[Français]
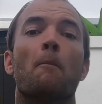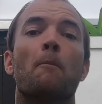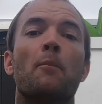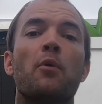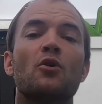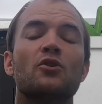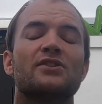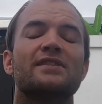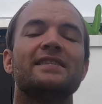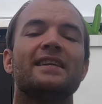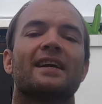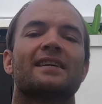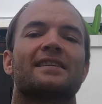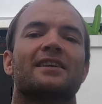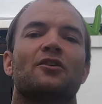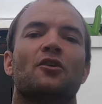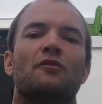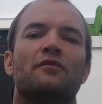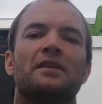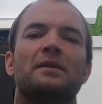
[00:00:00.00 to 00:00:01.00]

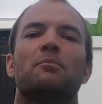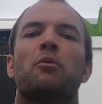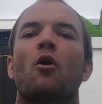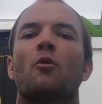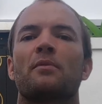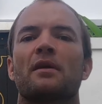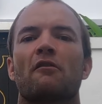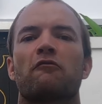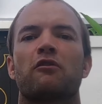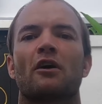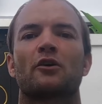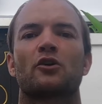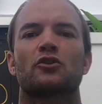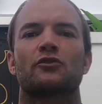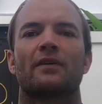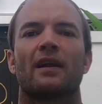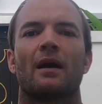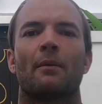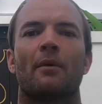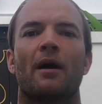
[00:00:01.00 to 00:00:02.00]
Bosnie-Herzégovine. Première fois que
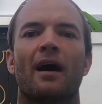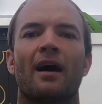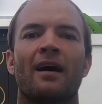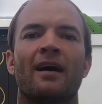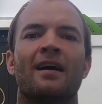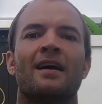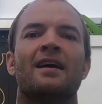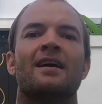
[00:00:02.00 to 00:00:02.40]
je vais là-bas.